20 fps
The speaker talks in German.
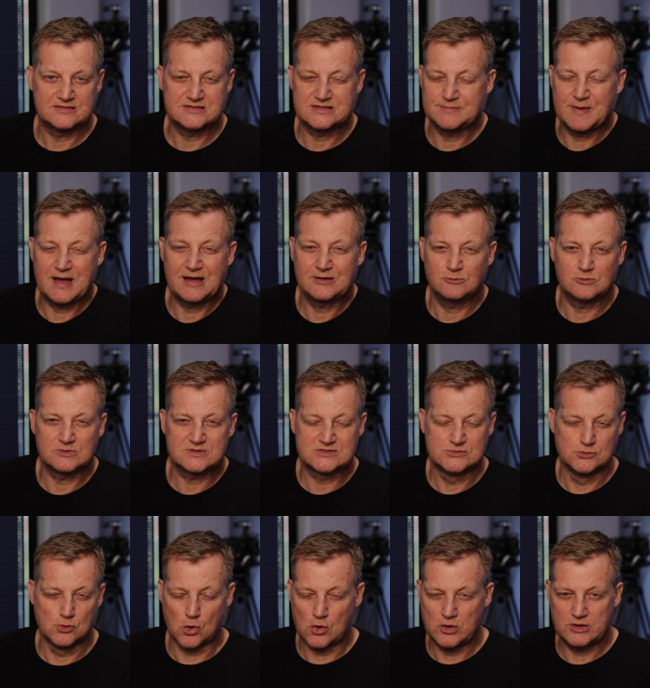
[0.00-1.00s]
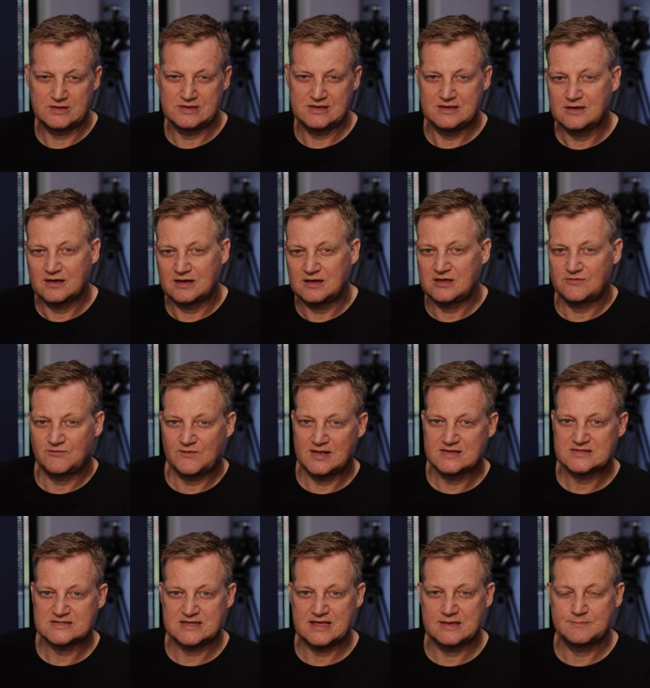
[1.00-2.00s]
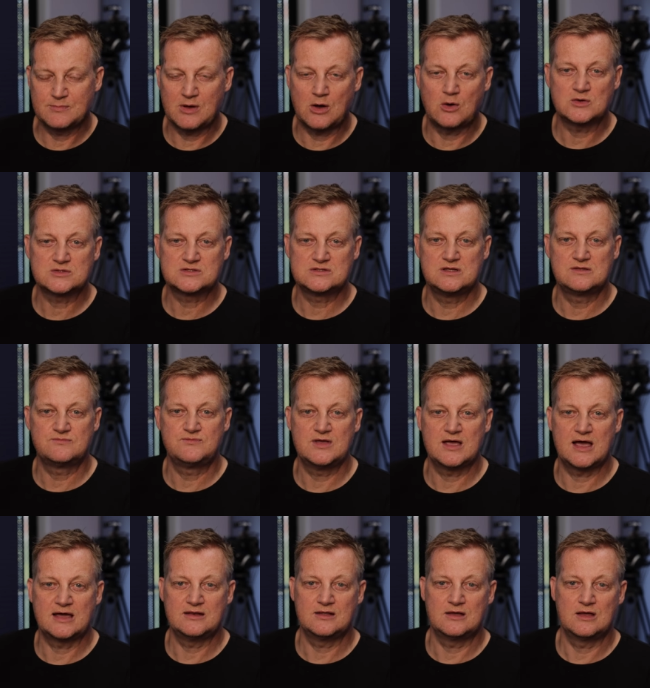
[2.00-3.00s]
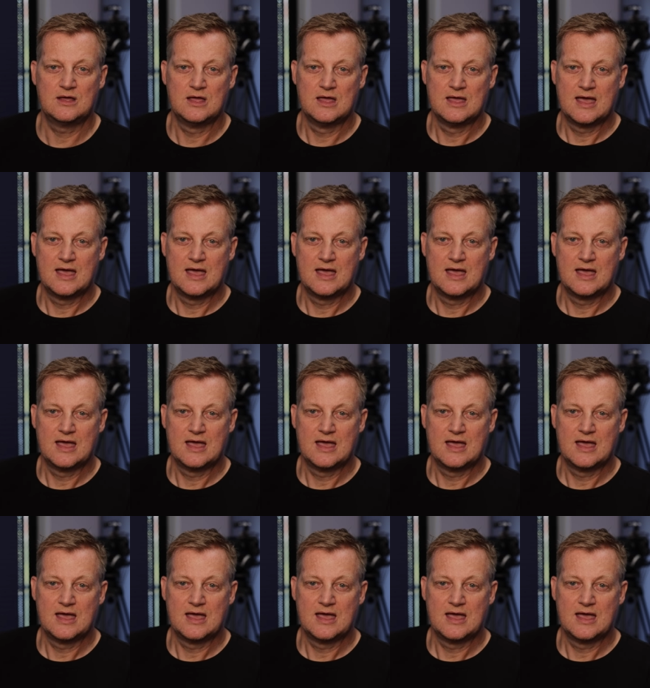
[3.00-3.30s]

Sie machen uns neugierig, weil es eben aussieht wie eine